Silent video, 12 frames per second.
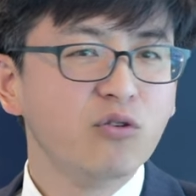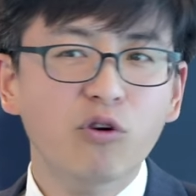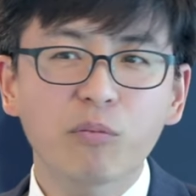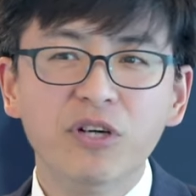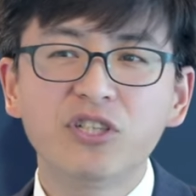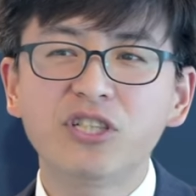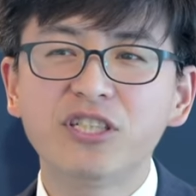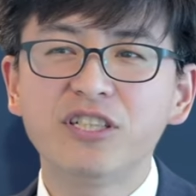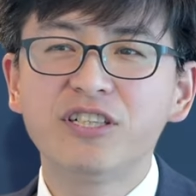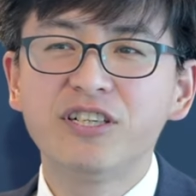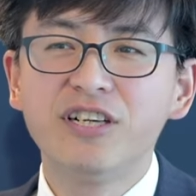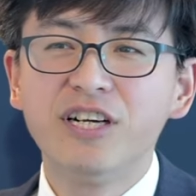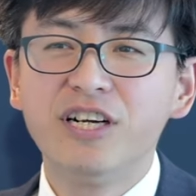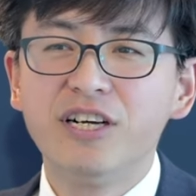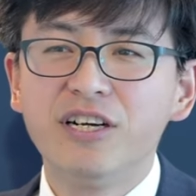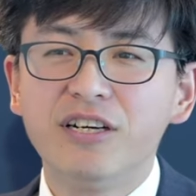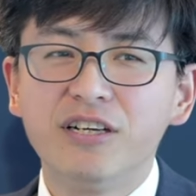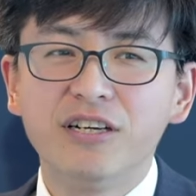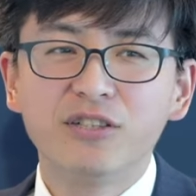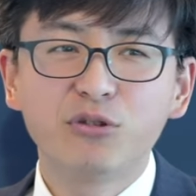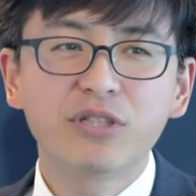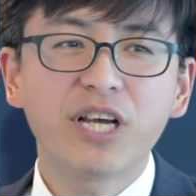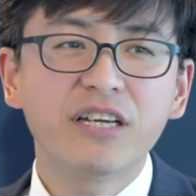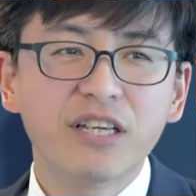我们是
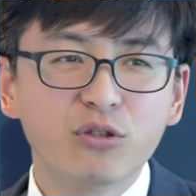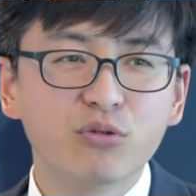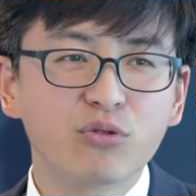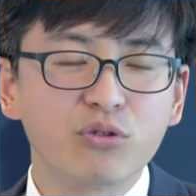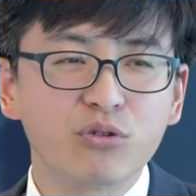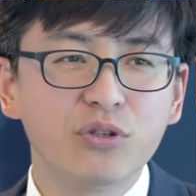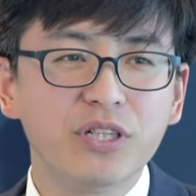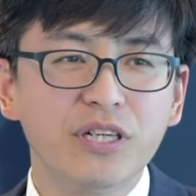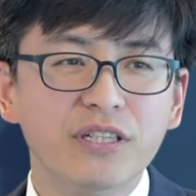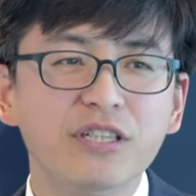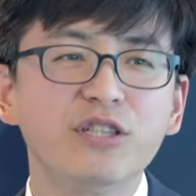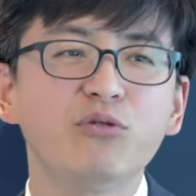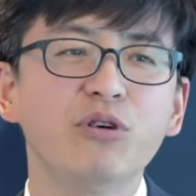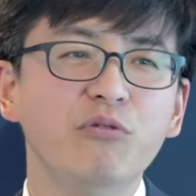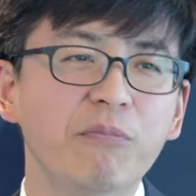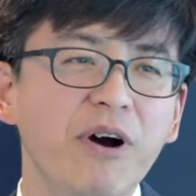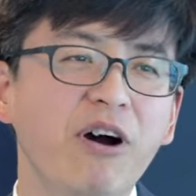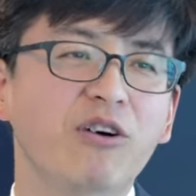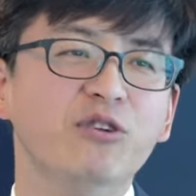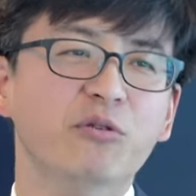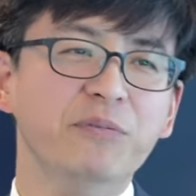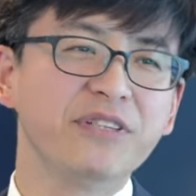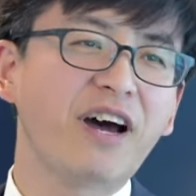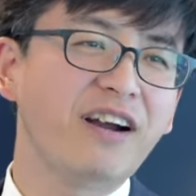就像耶稣所说的，那些对我们好的，
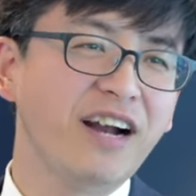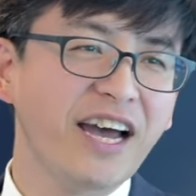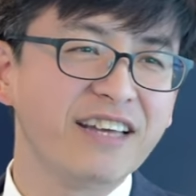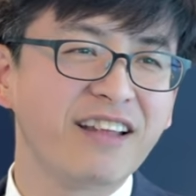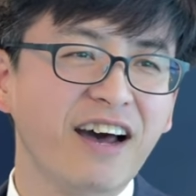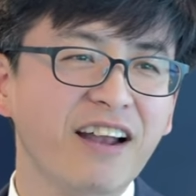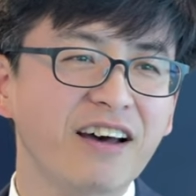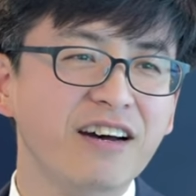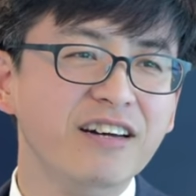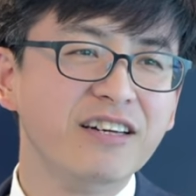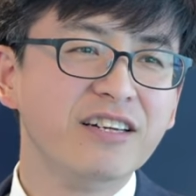我们当然爱他了。